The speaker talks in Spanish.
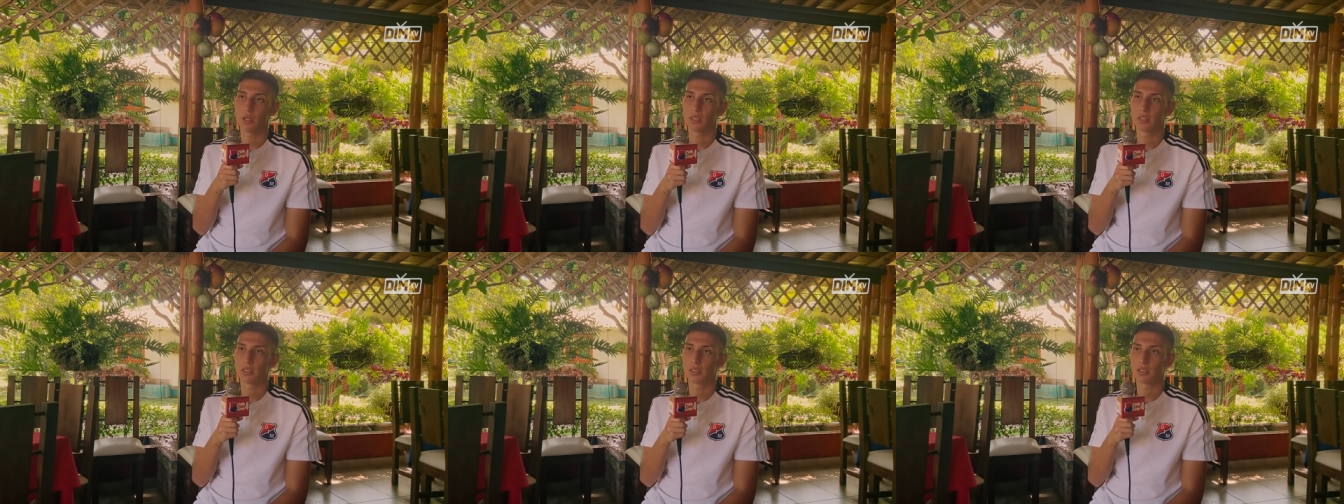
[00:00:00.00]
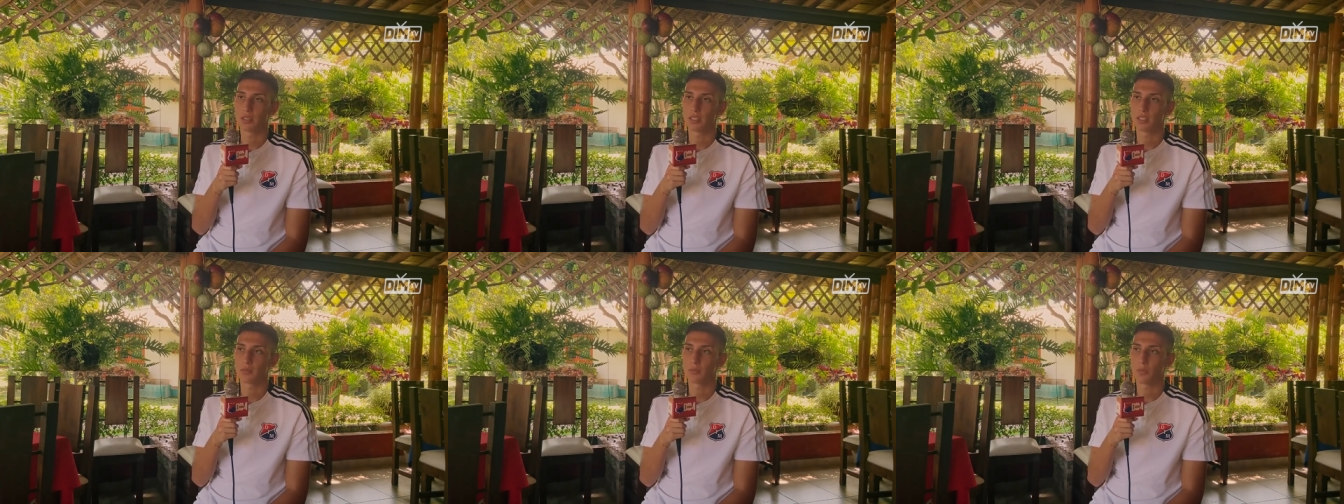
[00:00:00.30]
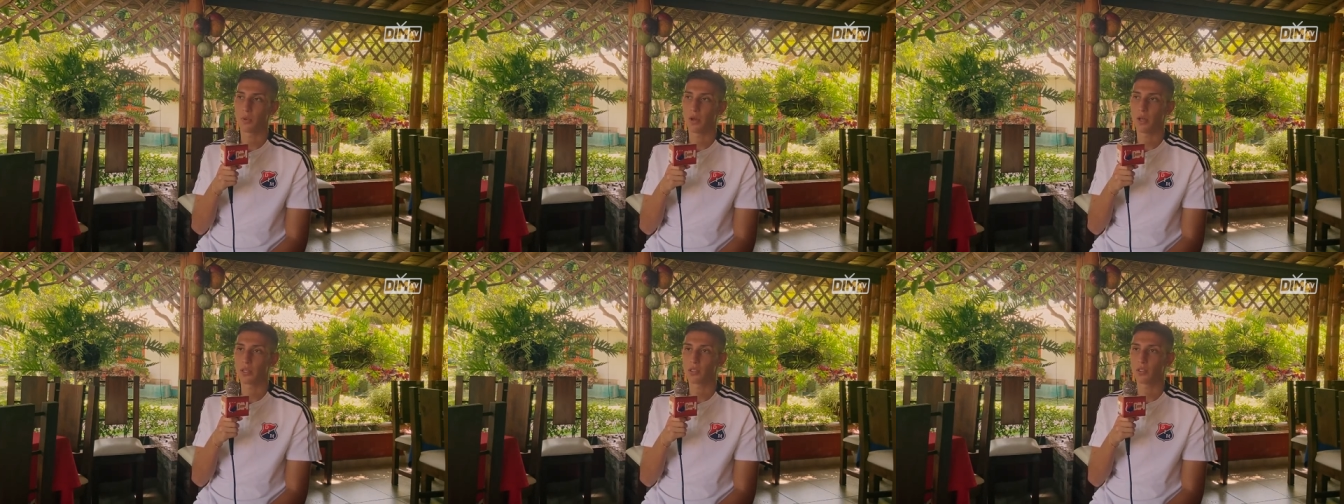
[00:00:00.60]
es
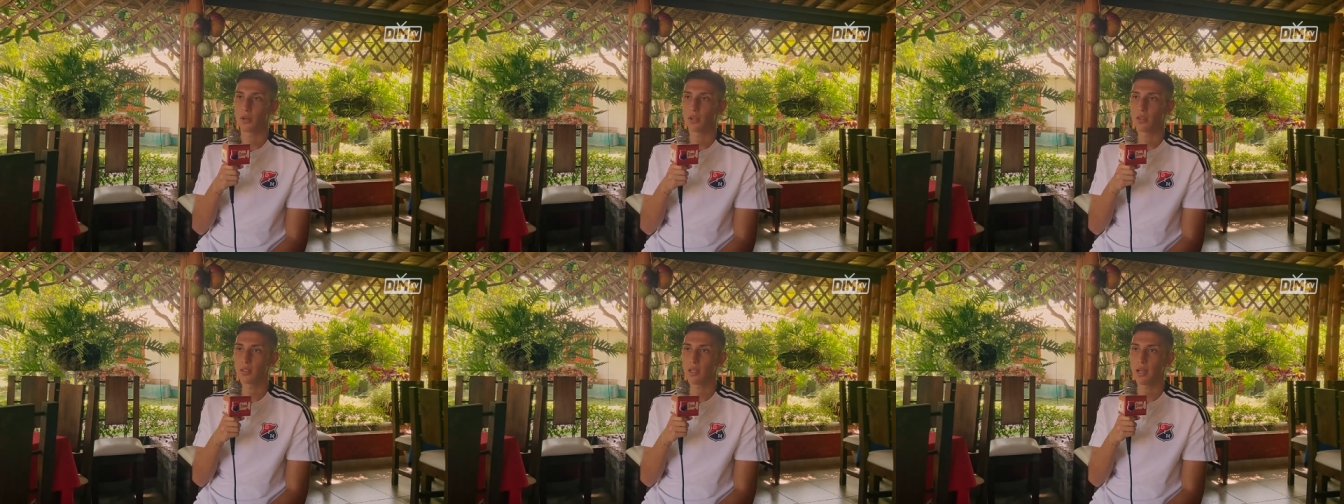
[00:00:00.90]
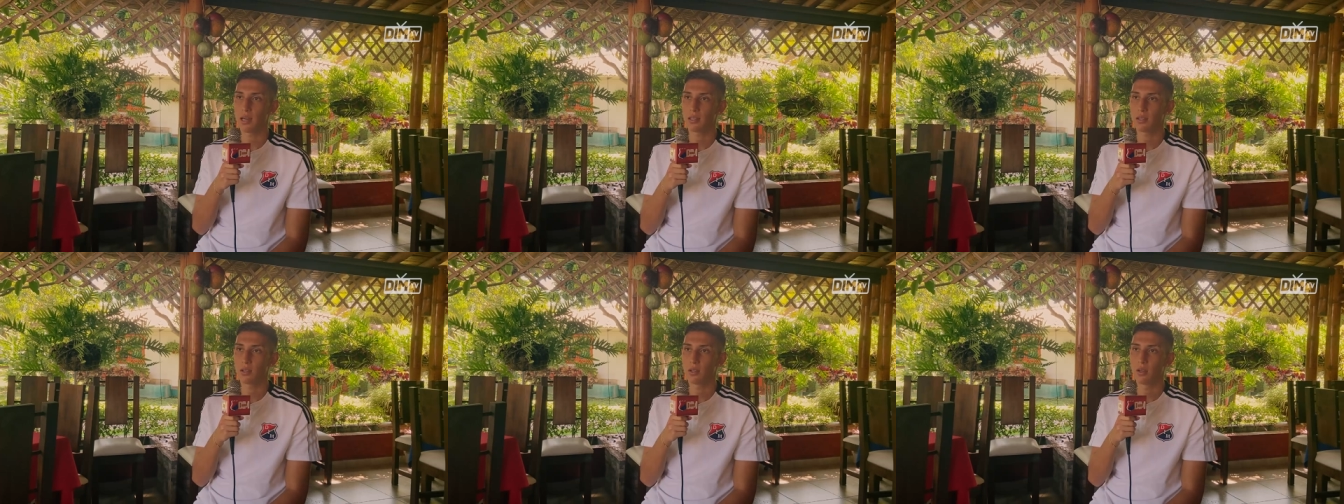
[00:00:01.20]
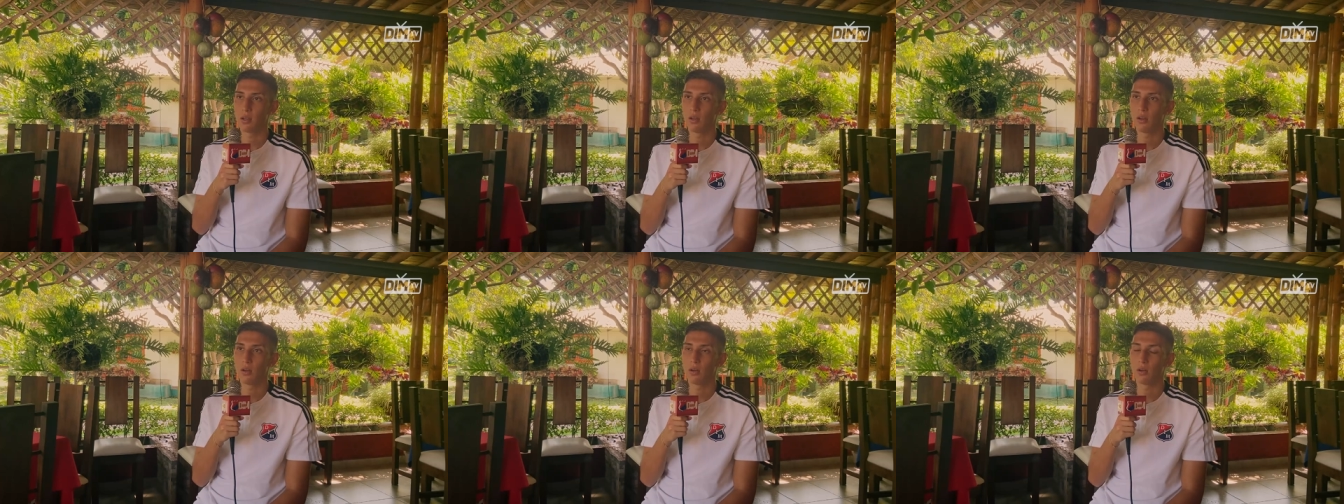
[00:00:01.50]
poder soltar
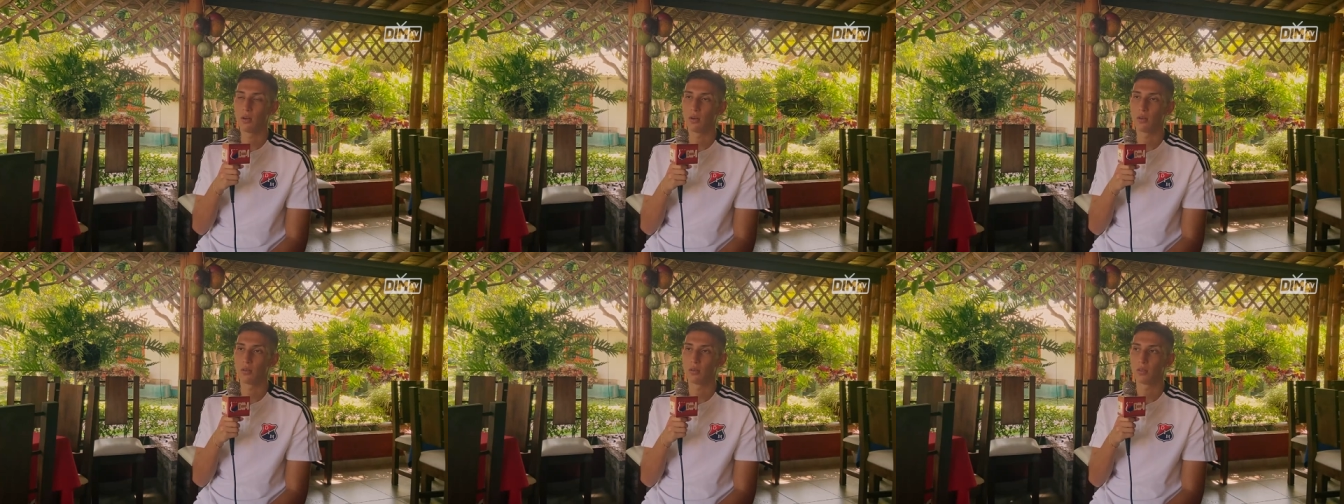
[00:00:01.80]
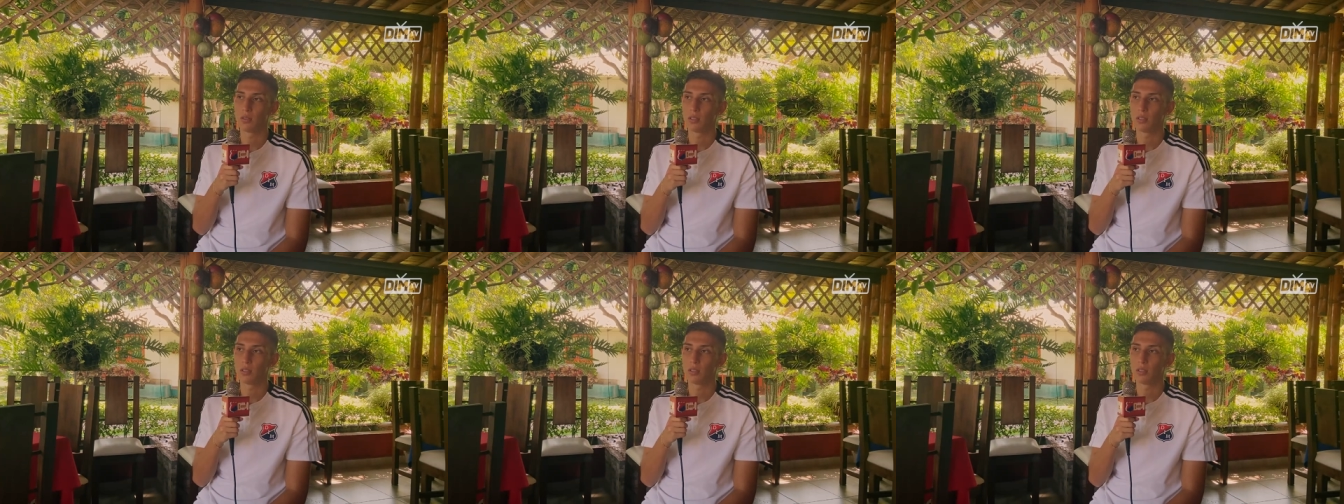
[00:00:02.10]
todo